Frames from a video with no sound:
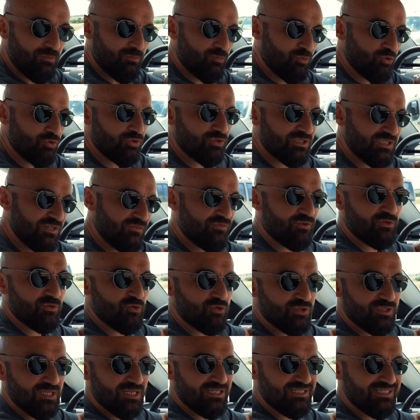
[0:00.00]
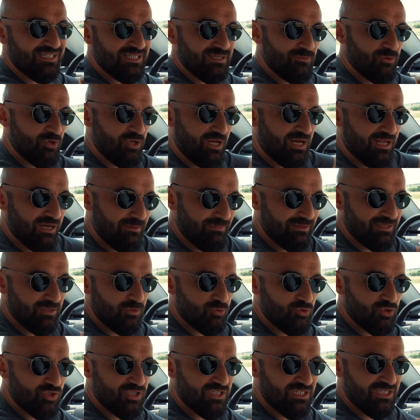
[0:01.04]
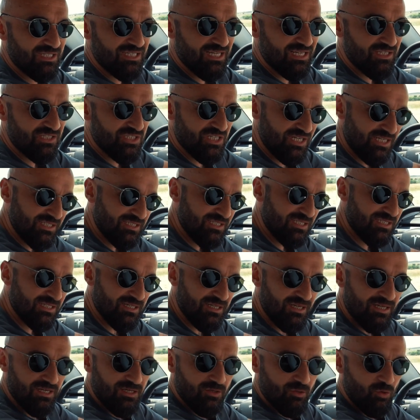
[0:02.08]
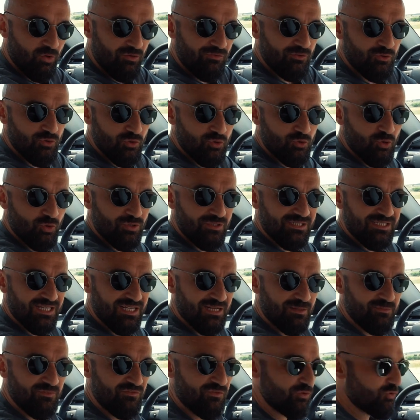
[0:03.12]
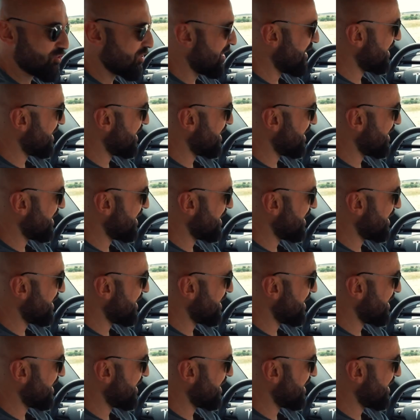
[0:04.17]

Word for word: bunun 0-100 testini böyle arabada 3 kişiyken çektik. O video çok izlenen bir video